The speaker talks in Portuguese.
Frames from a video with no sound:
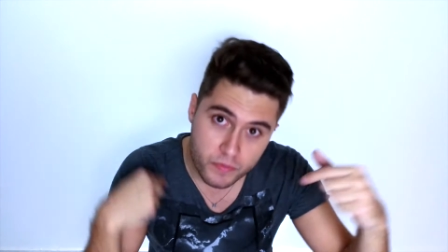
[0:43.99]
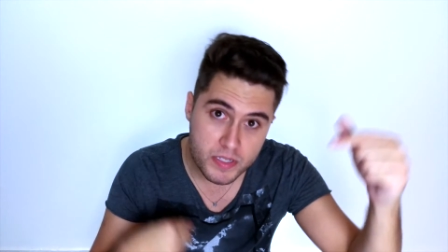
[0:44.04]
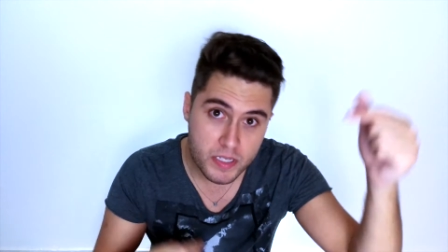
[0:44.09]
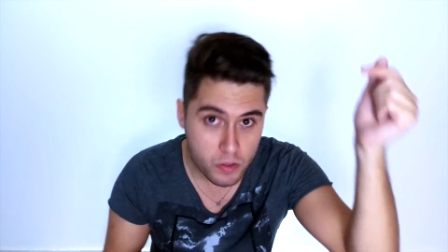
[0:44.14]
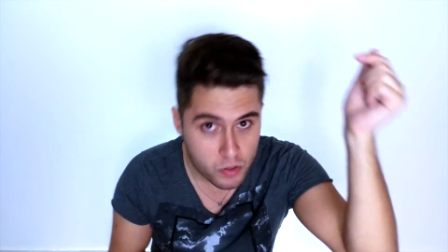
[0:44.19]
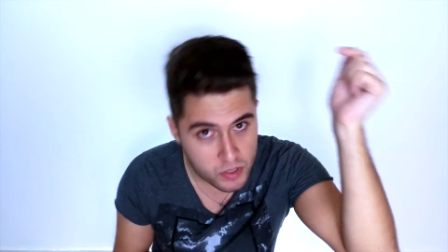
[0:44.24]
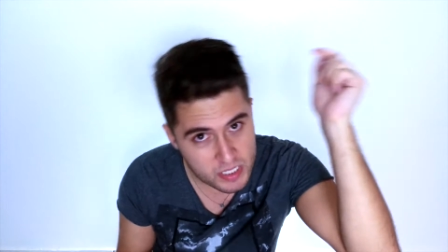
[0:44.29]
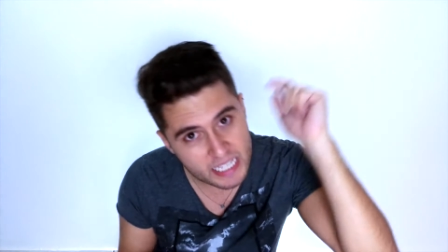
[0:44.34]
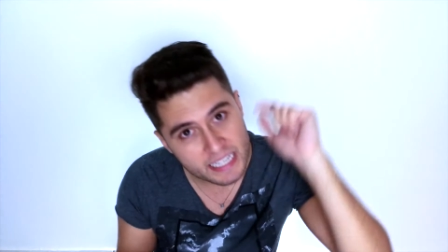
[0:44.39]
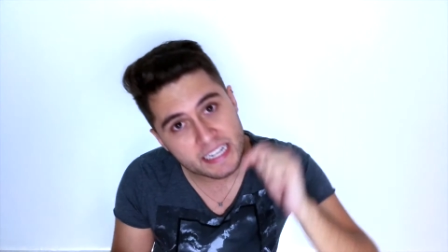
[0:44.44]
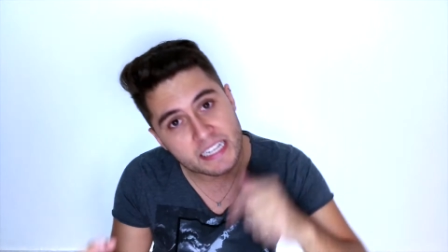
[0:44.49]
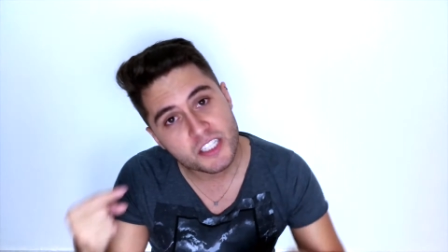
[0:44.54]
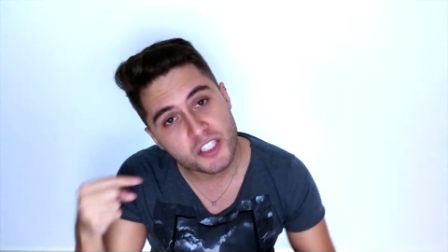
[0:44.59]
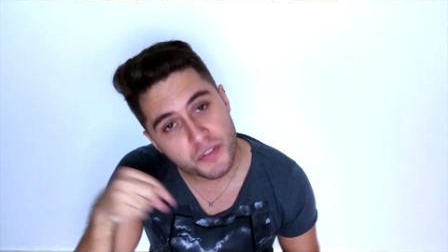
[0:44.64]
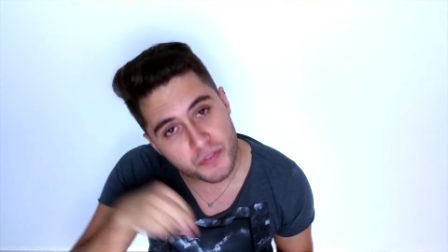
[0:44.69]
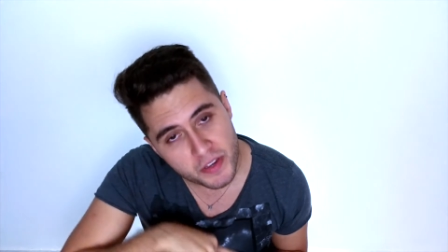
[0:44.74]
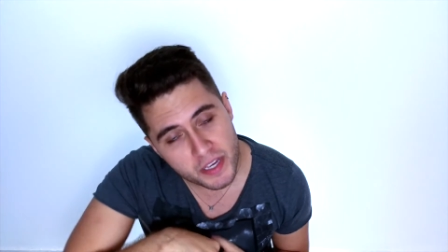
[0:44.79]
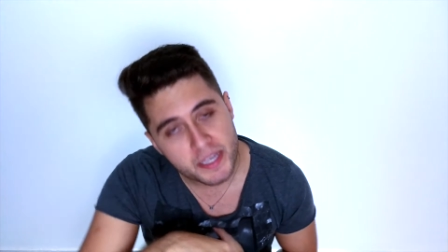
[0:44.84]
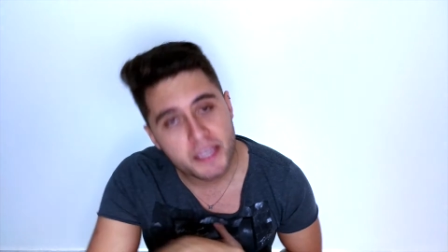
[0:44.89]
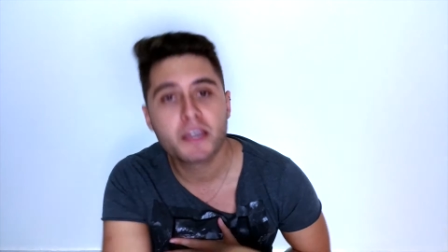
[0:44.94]
você gostaria de
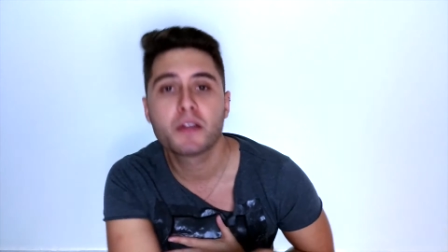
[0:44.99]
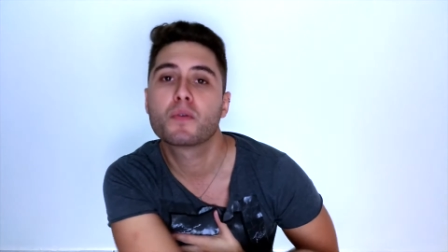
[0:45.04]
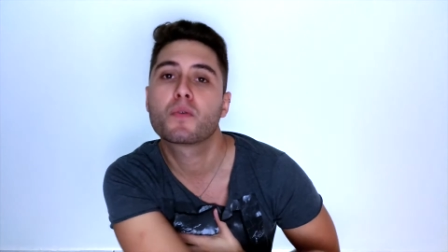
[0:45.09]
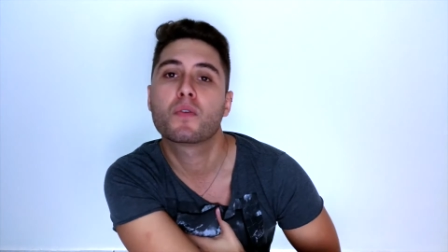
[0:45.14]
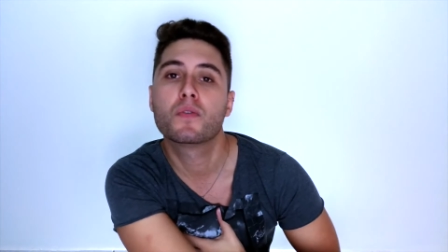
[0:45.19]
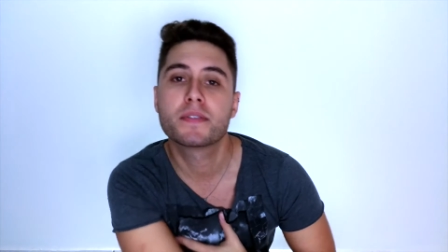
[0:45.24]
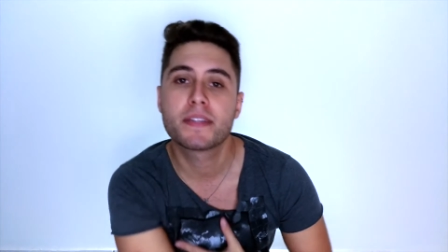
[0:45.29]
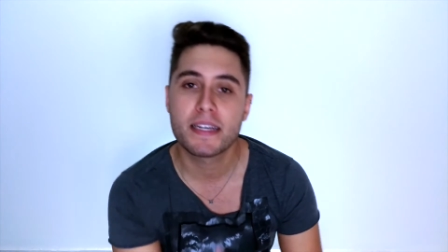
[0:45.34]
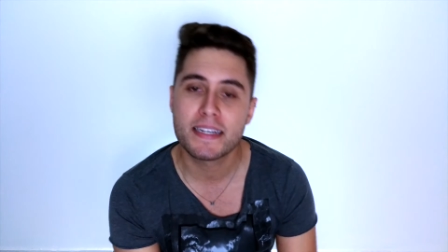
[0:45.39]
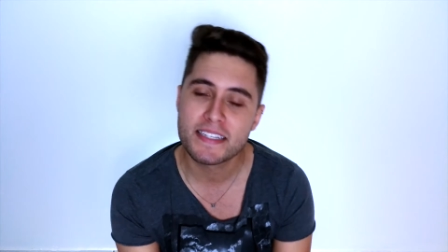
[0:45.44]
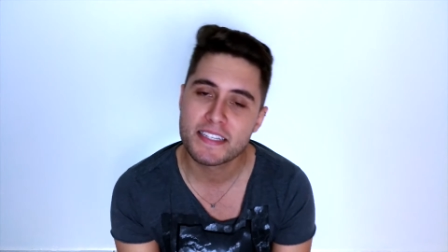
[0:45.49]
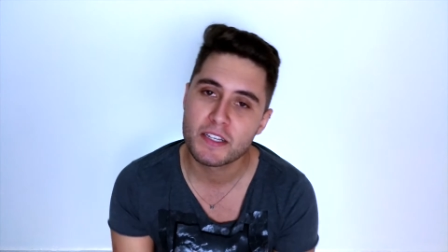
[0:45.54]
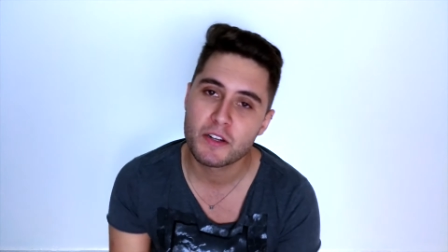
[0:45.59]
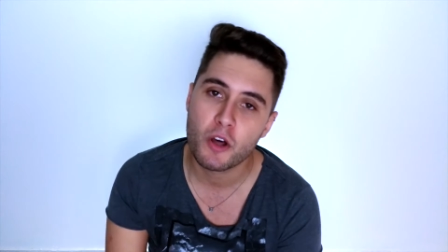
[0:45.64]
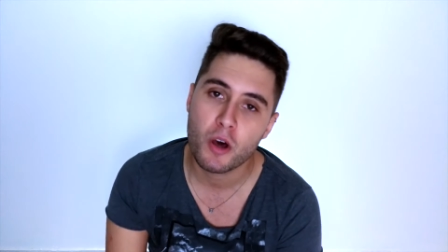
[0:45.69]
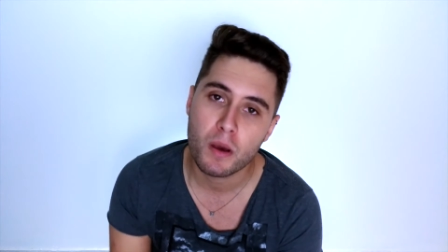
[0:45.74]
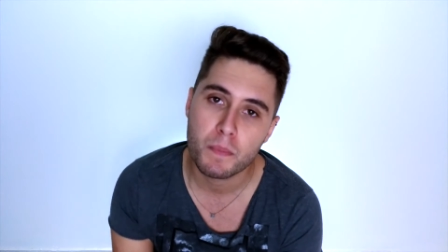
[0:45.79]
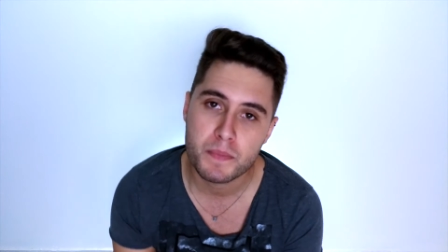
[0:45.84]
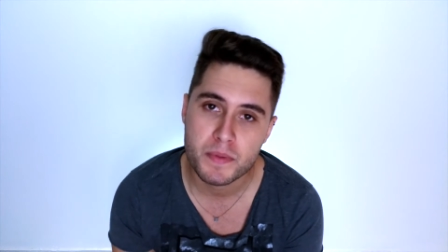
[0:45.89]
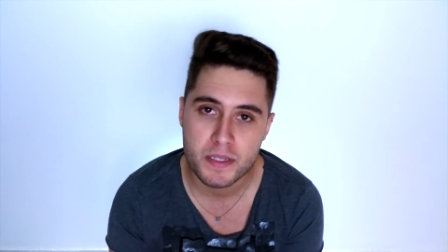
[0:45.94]
ver aqui no Contém
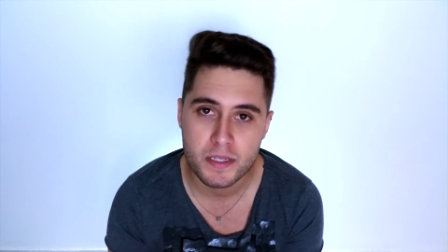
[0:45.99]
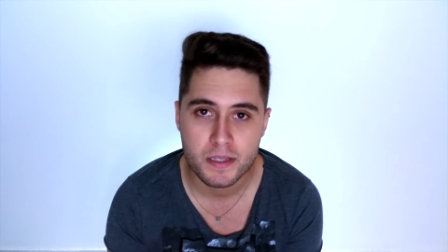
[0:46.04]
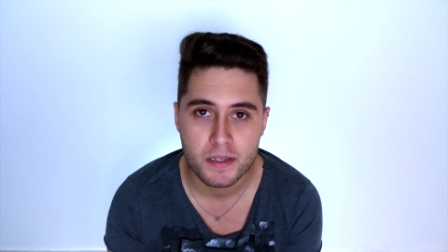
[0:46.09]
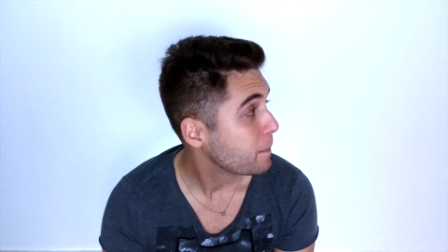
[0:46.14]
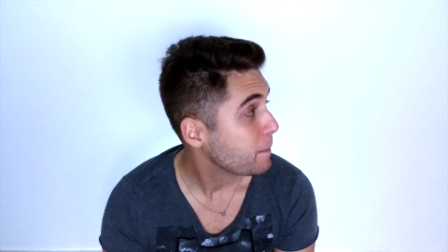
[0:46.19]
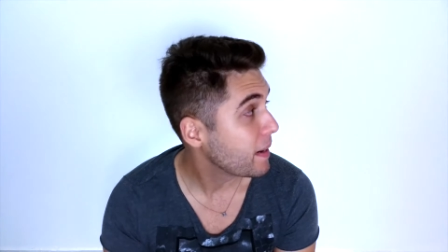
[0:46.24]
Sinopse.